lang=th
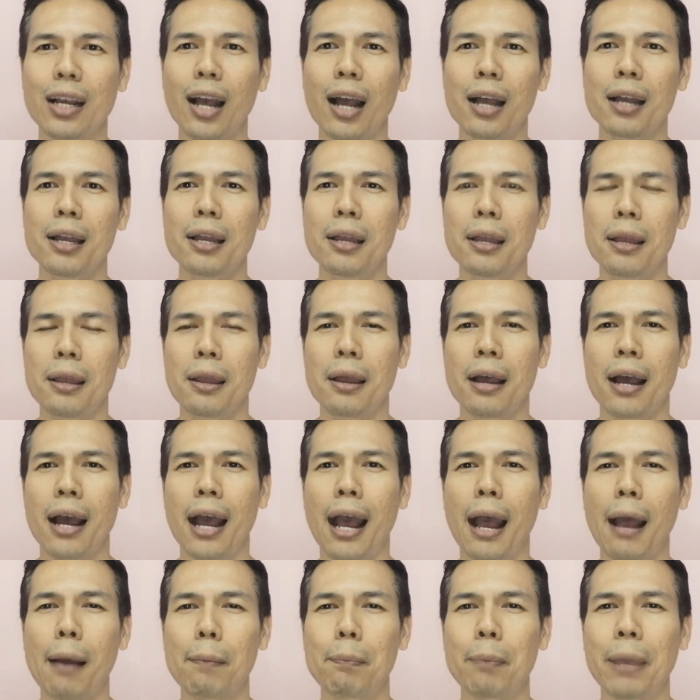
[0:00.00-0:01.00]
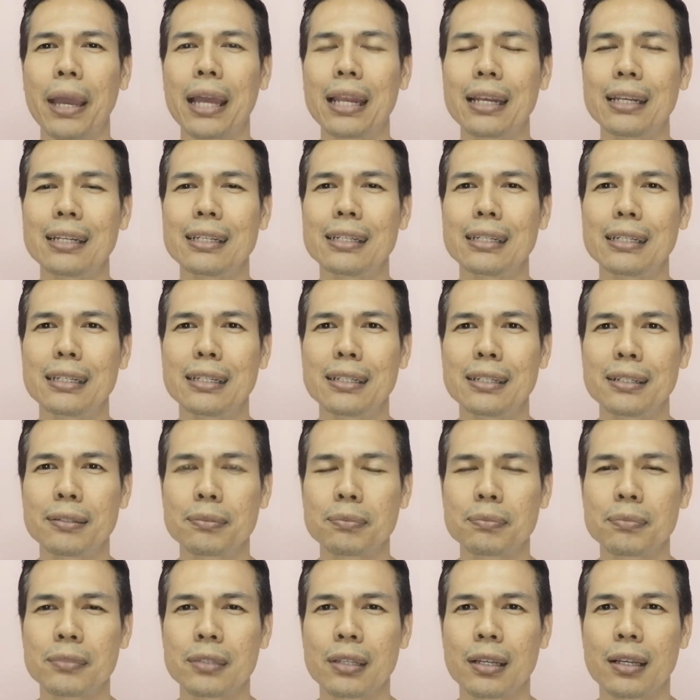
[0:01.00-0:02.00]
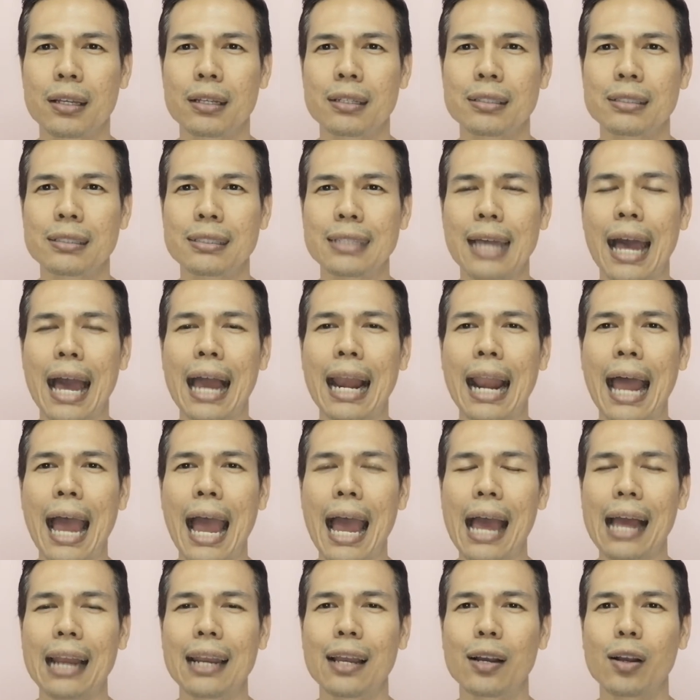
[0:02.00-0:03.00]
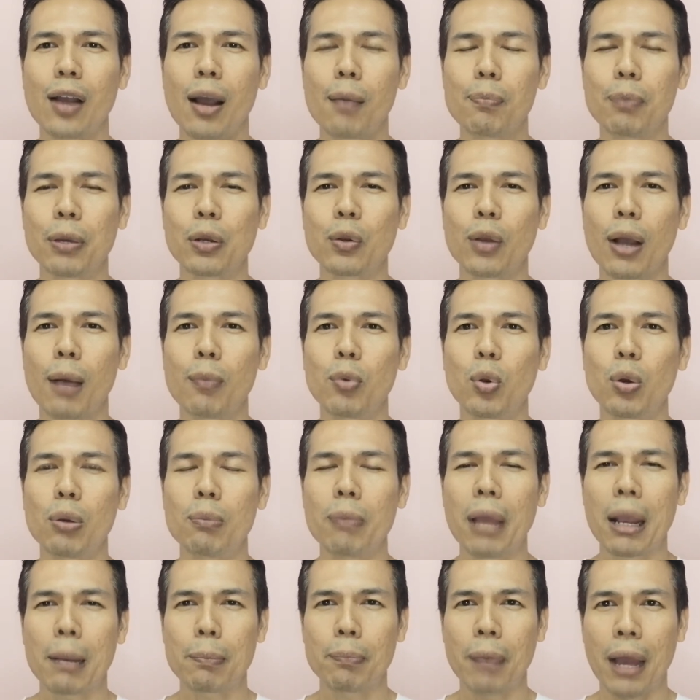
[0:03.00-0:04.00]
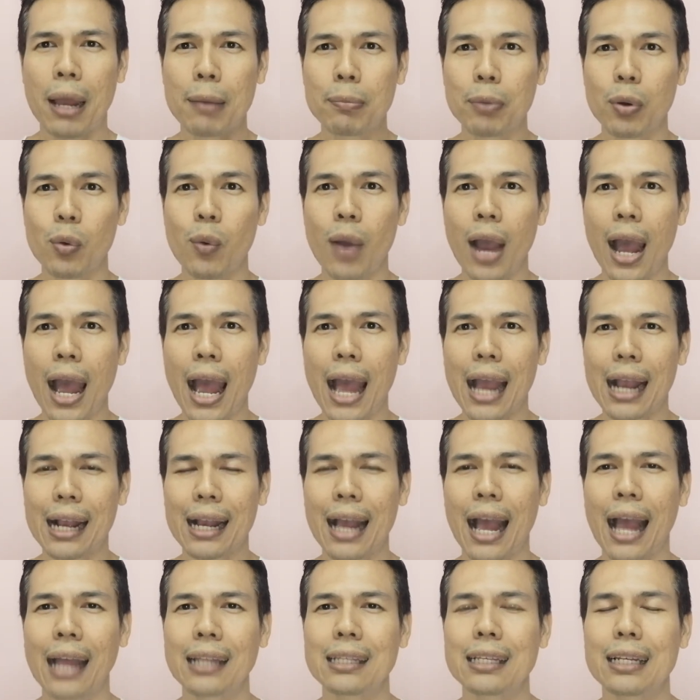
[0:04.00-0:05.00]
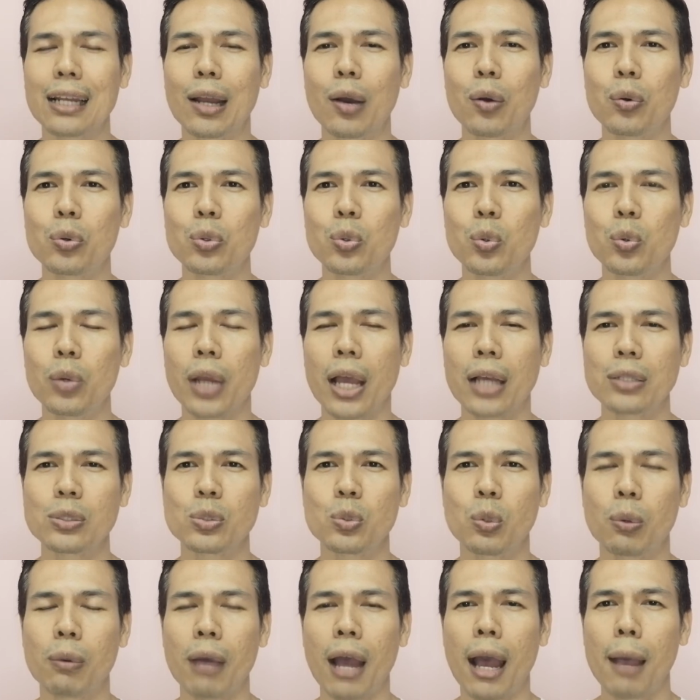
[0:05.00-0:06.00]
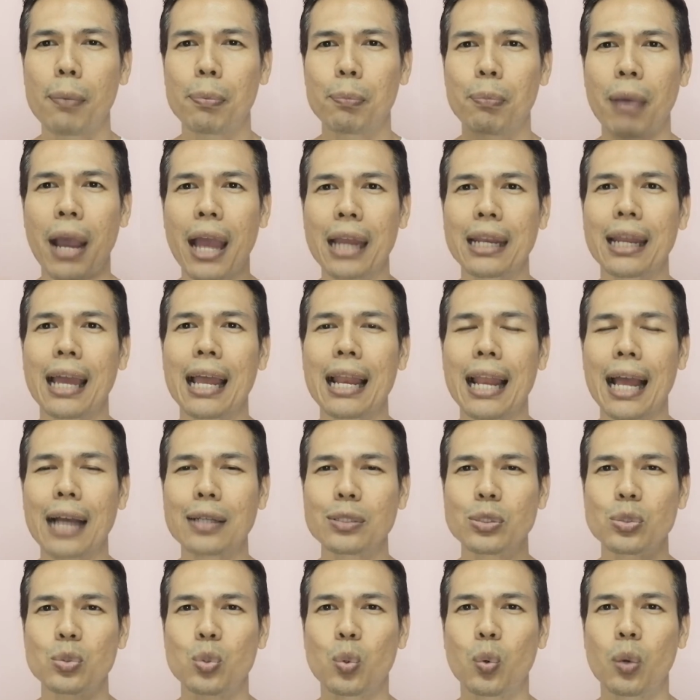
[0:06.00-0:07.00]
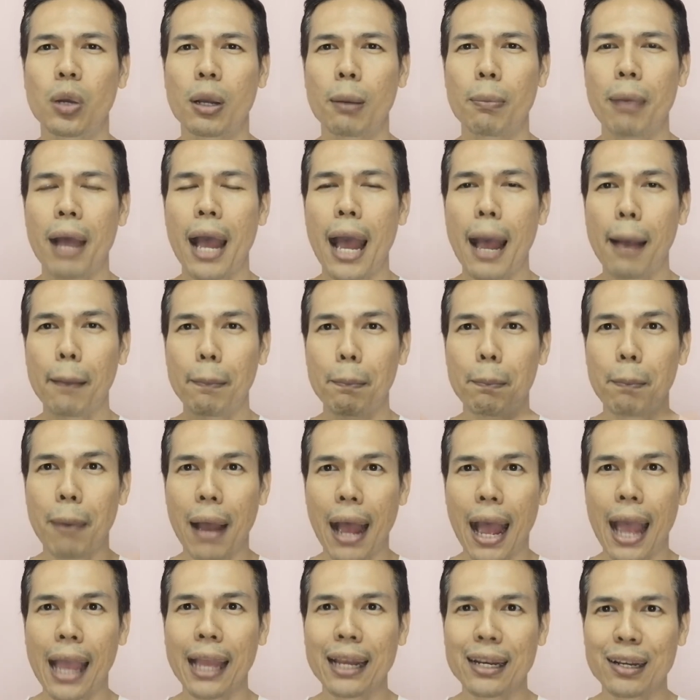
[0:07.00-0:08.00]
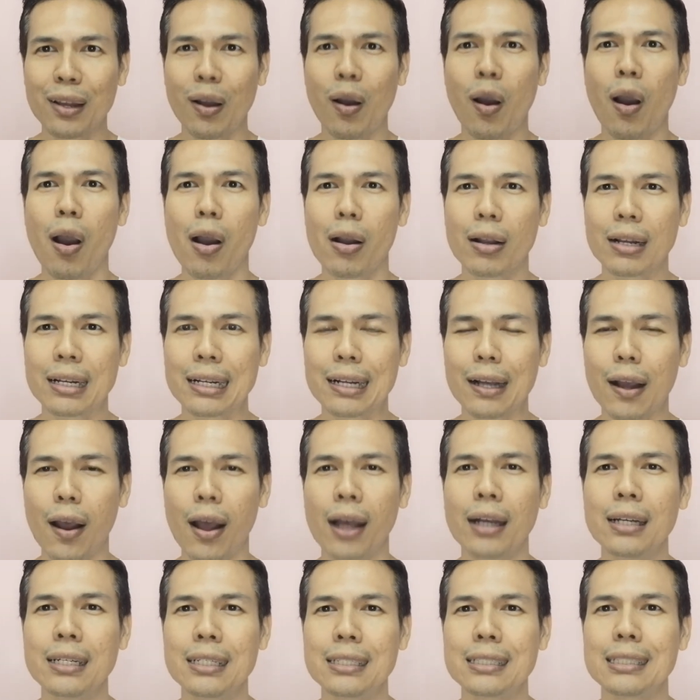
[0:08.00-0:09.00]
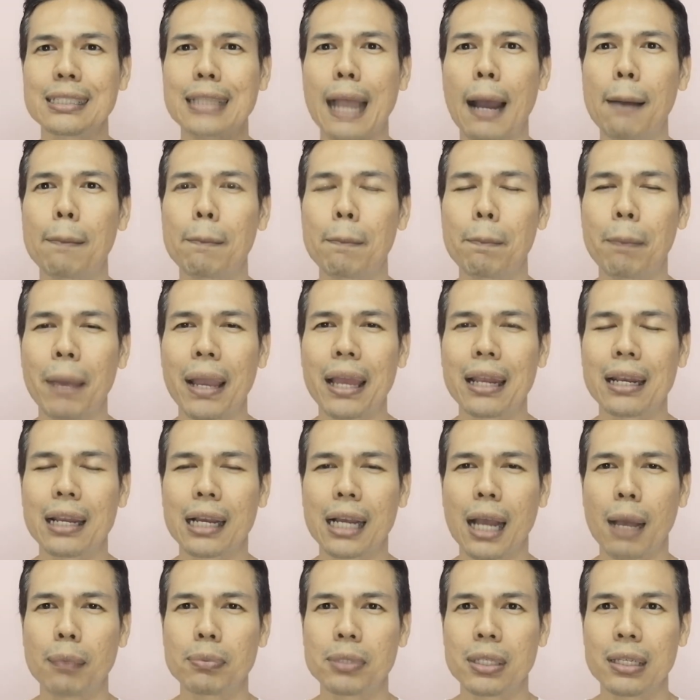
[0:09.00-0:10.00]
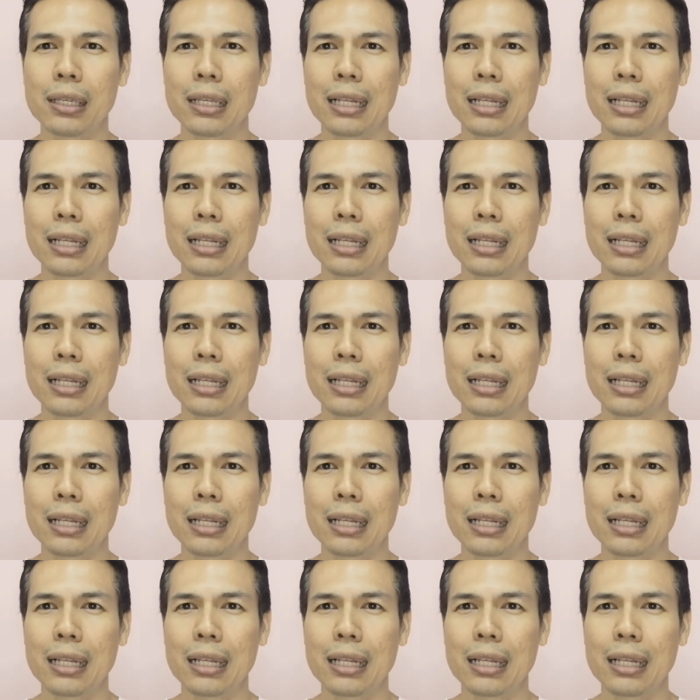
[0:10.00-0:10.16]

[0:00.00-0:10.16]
ก็เป็นสาระแล้วก็เป็นความรู้แบ่งปันเพราะว่าการที่เราดูแลสุขภาพภายในและสุขภาพภายนอกก็จำเป็นนะครับที่